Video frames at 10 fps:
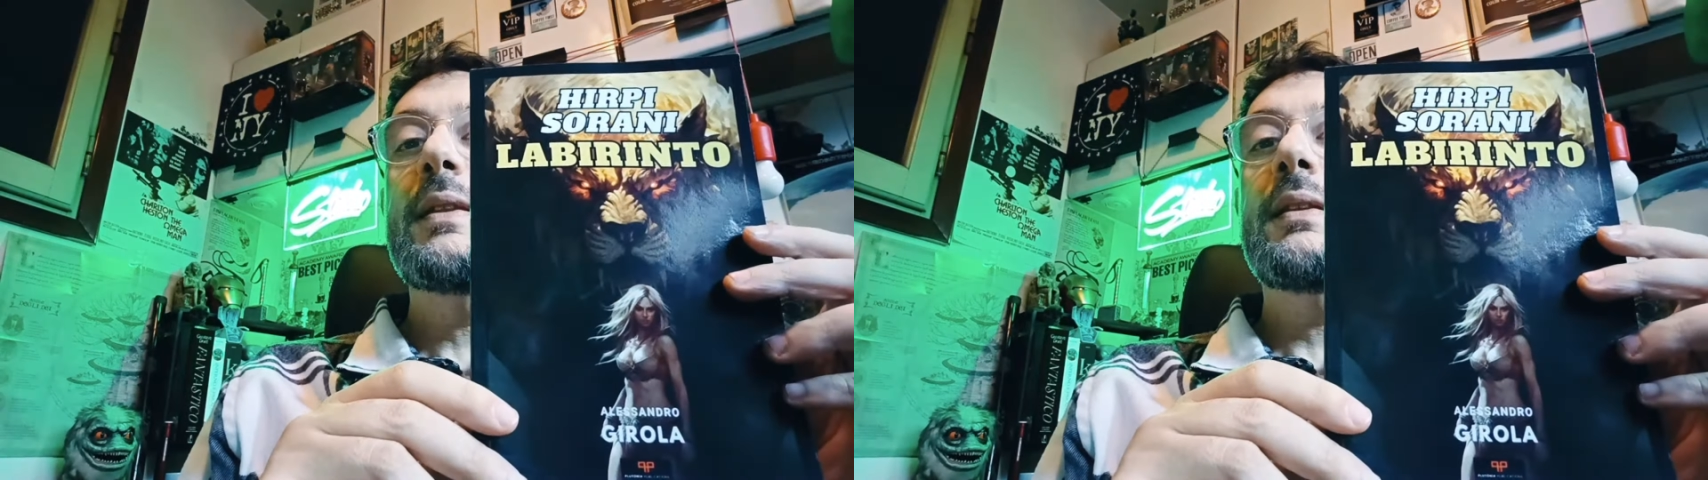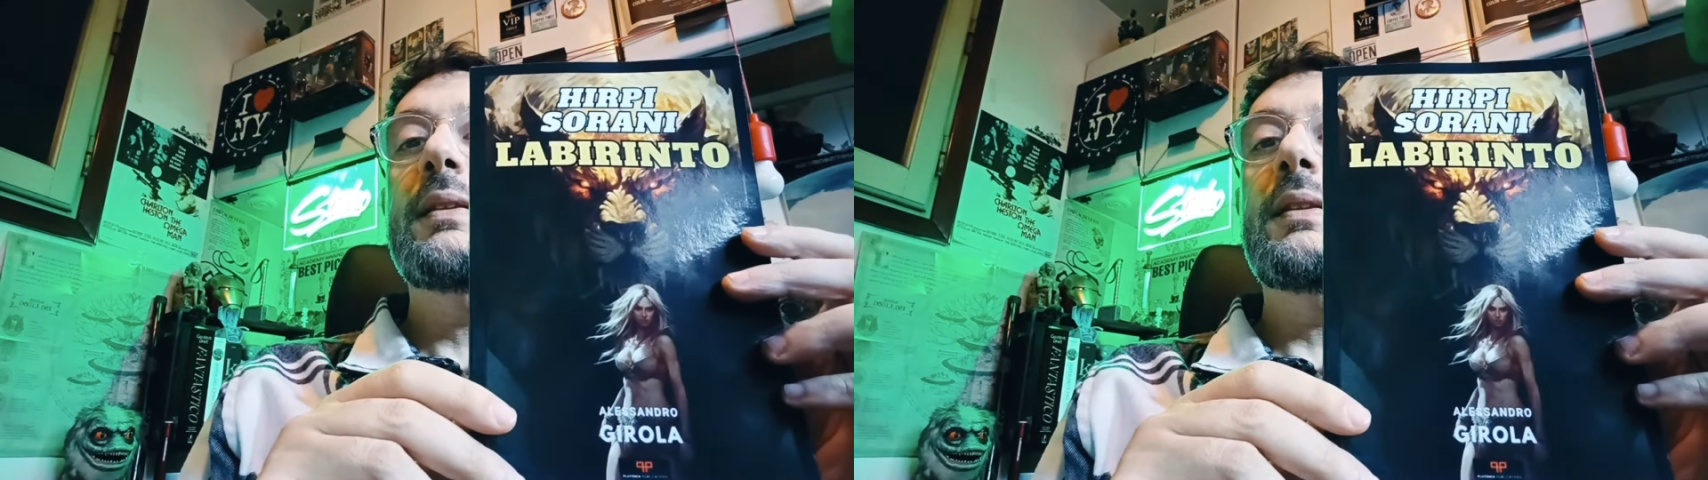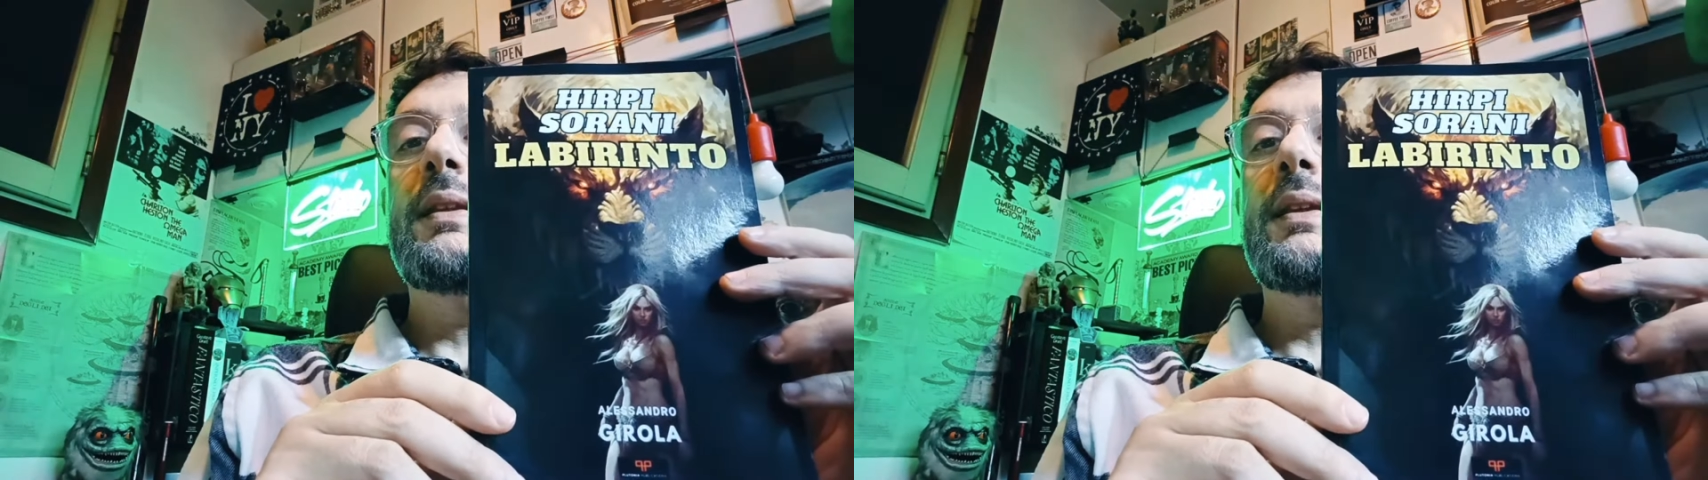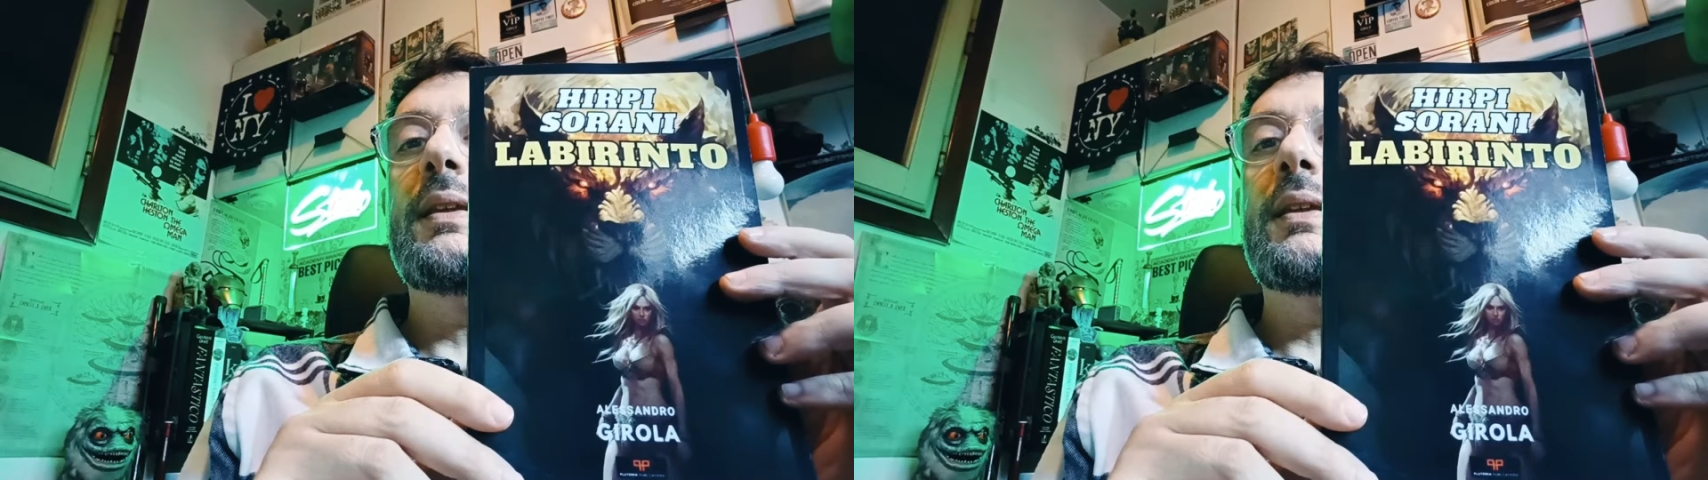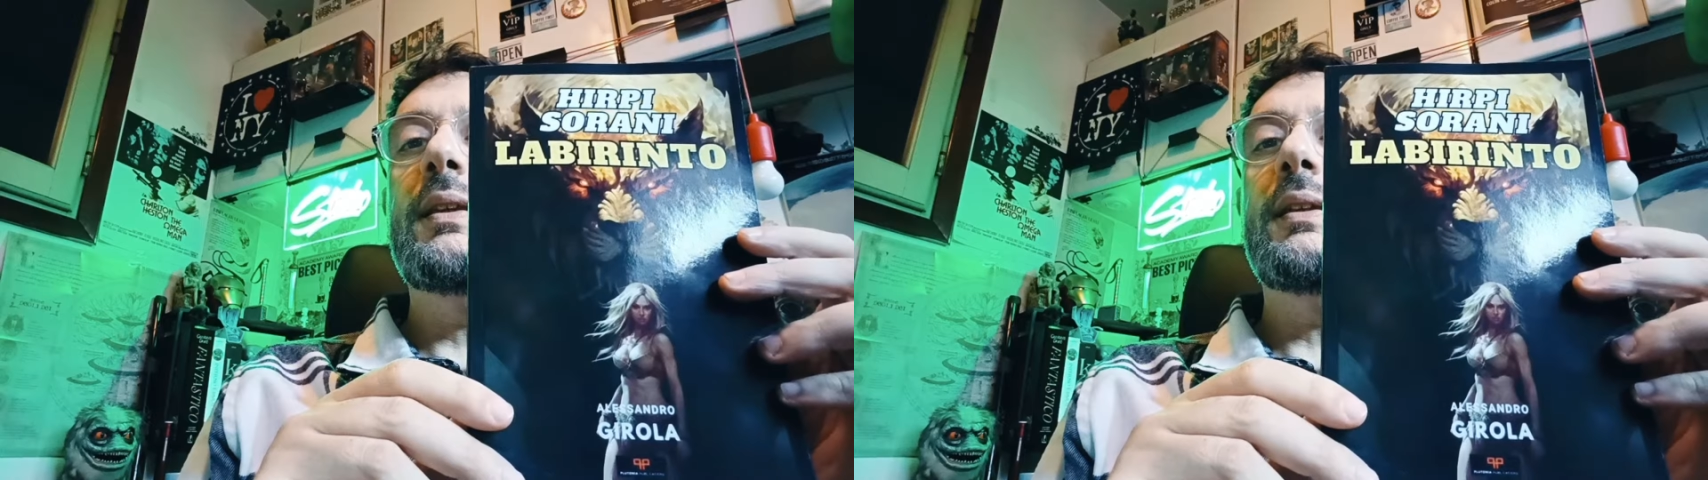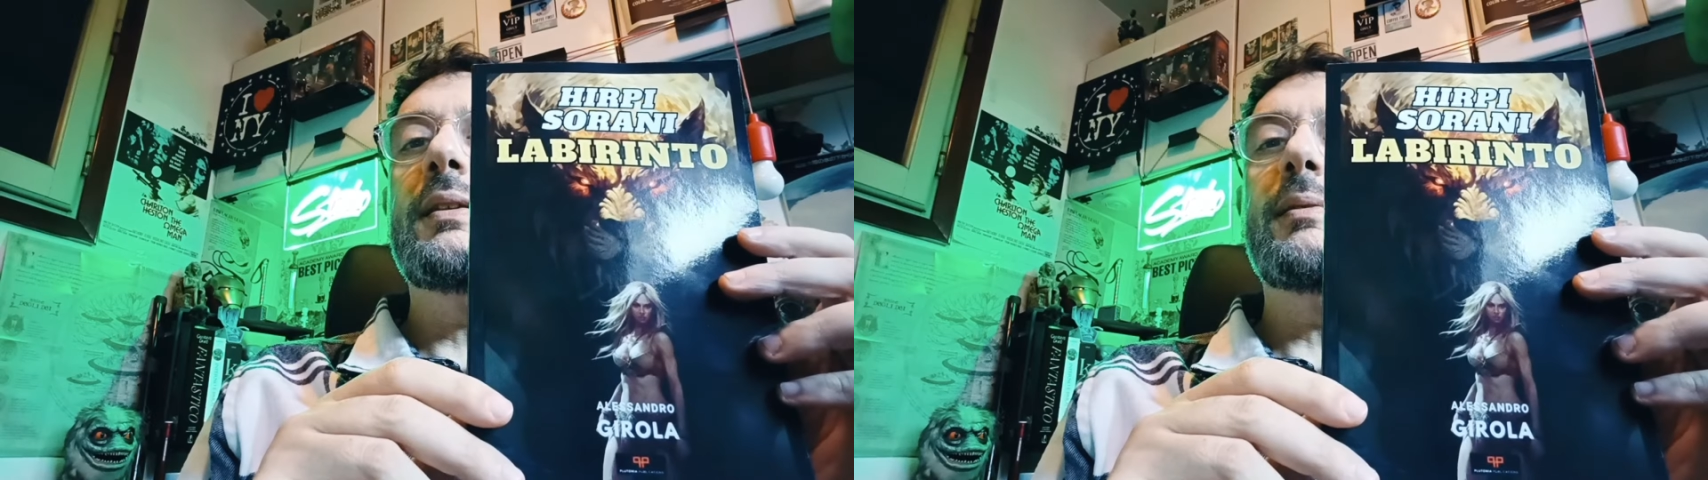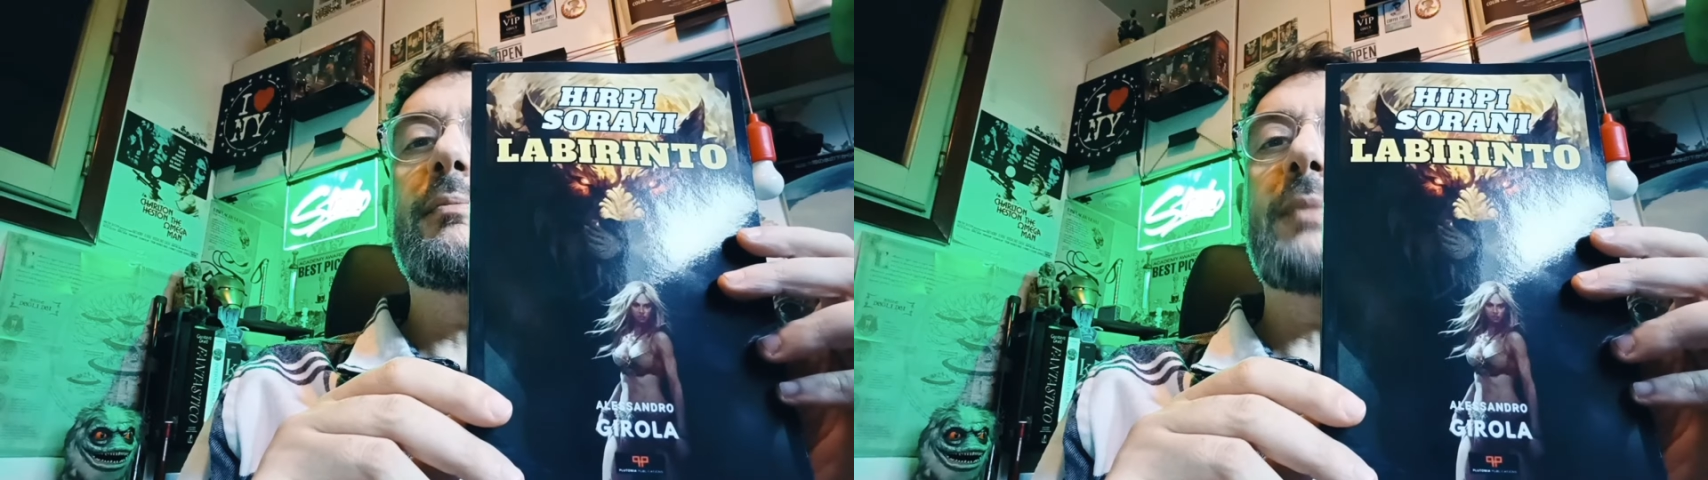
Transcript: di